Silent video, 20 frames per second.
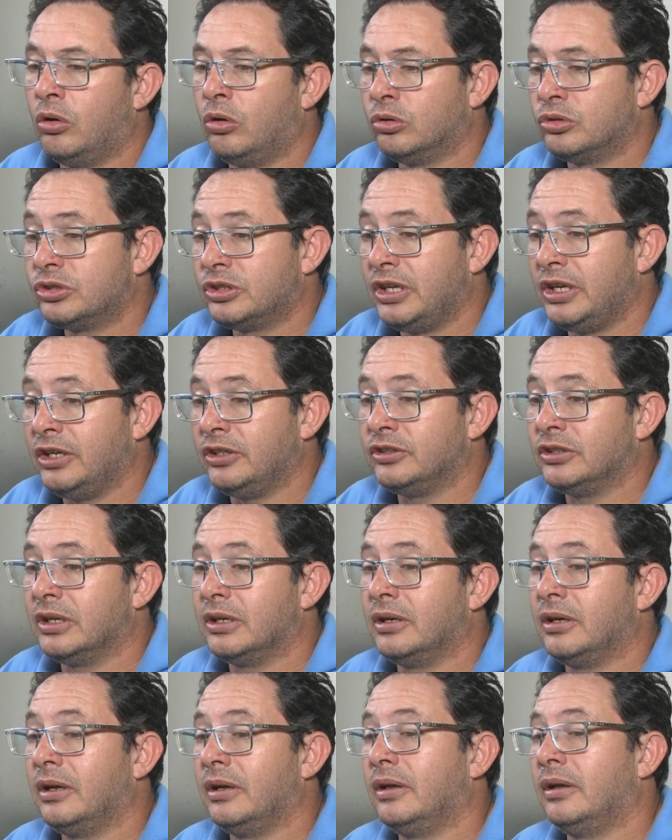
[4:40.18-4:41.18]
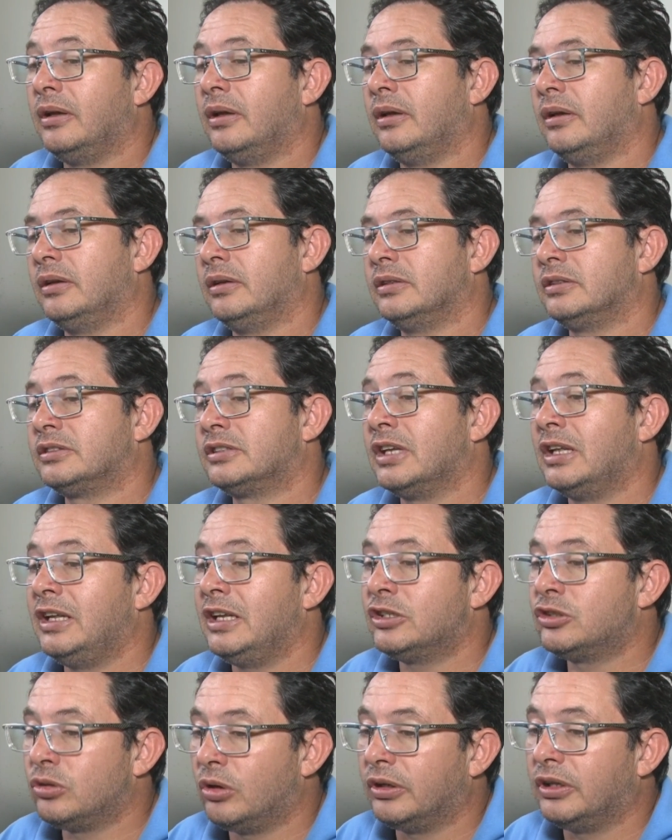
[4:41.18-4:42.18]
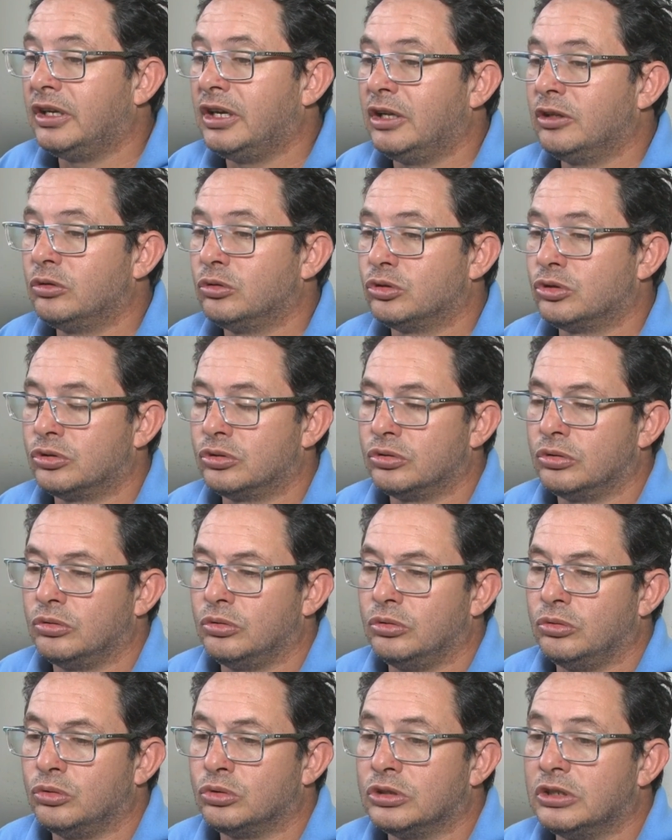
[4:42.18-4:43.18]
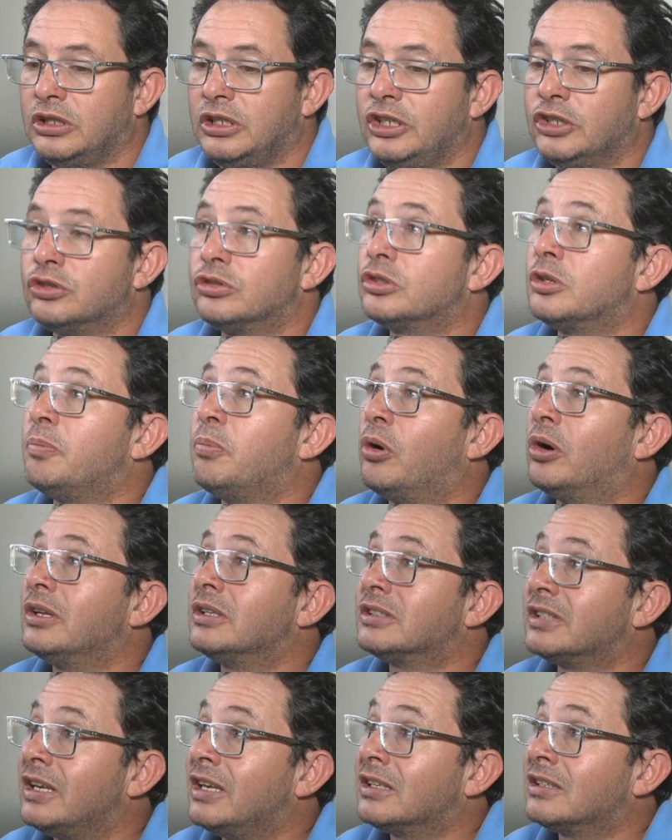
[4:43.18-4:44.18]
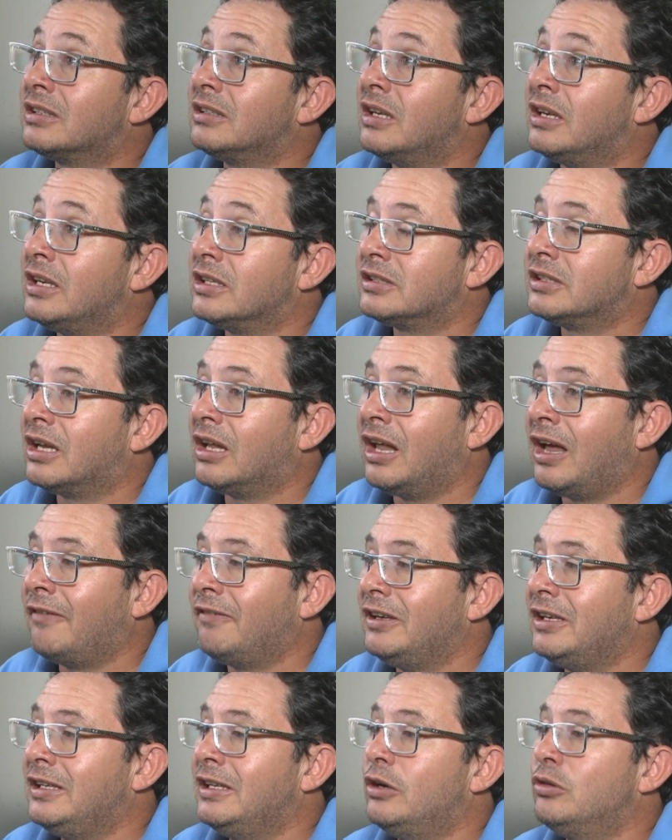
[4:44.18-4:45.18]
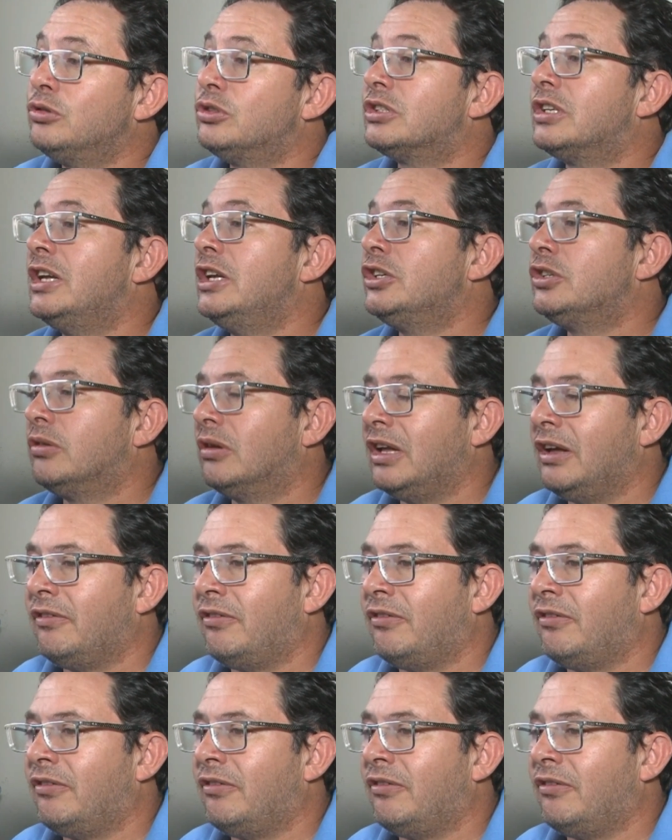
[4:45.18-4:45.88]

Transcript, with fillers: ou seja, selecionando os, os lixos que podem ser reciclados e não sejam